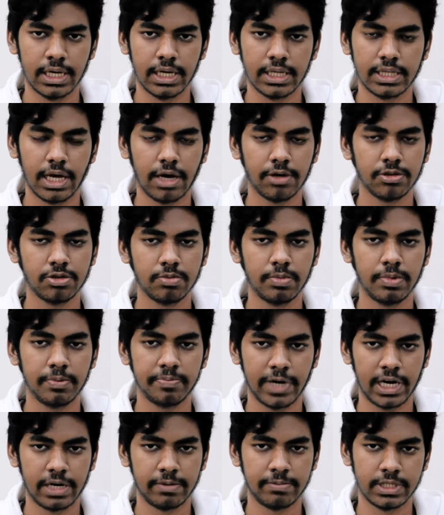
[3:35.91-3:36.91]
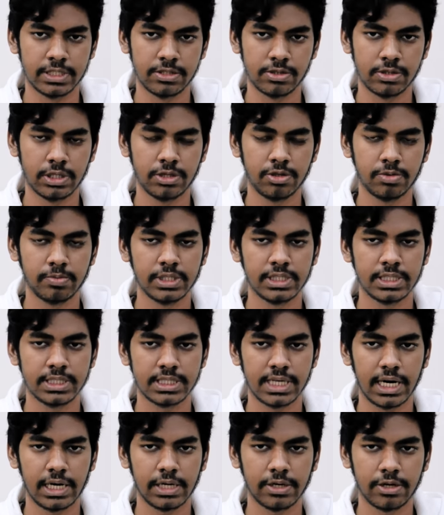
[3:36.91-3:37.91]
তাও তুমি পারবে যদি তুমি
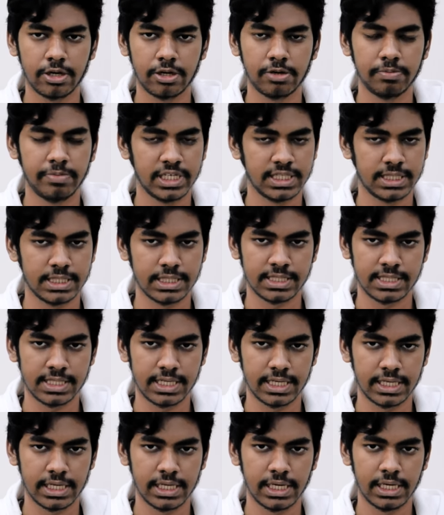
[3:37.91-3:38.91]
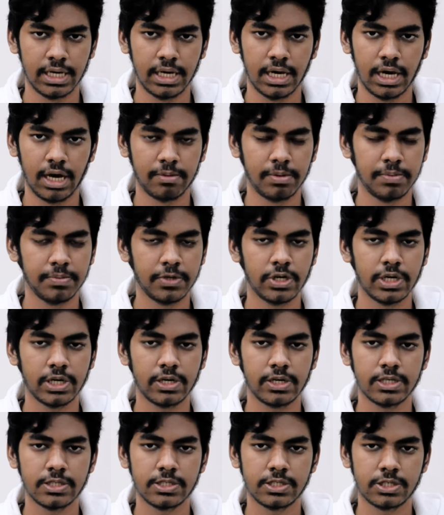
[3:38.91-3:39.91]
স্টার্ট করো বেসিক্স থেকে আমি মনে
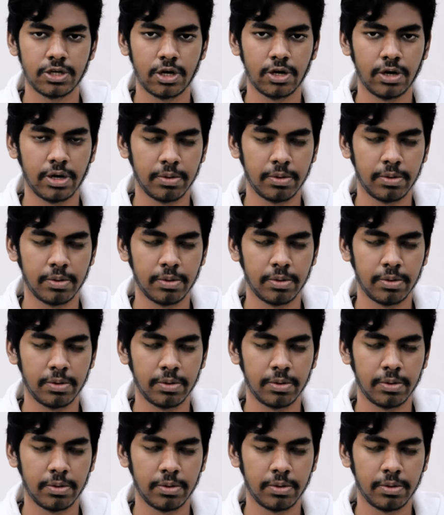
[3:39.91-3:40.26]
করি স্ট্রং